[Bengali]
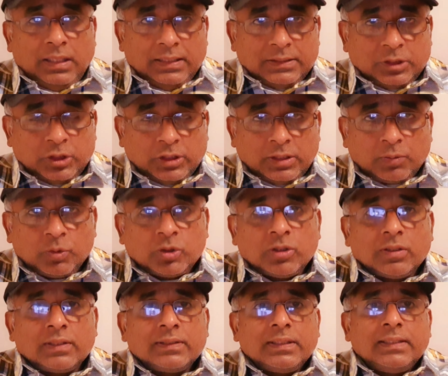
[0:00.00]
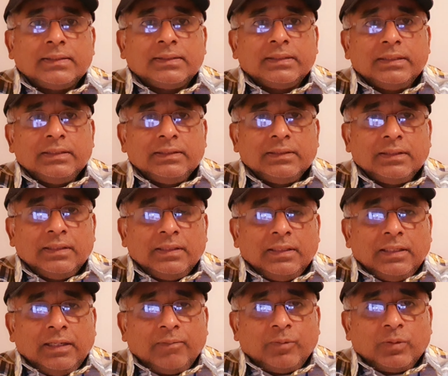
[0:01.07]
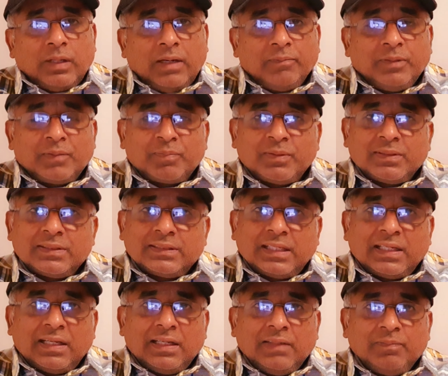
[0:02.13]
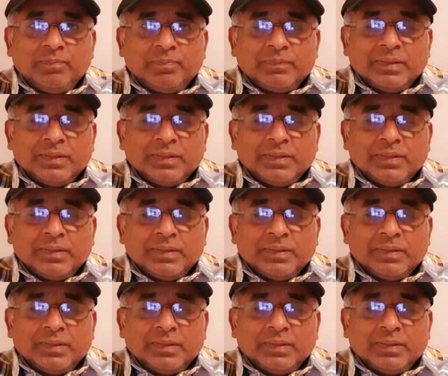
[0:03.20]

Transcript: আজ সেটা ঘোষণা দিয়েছে এবং আমি আপনাদের জানালাম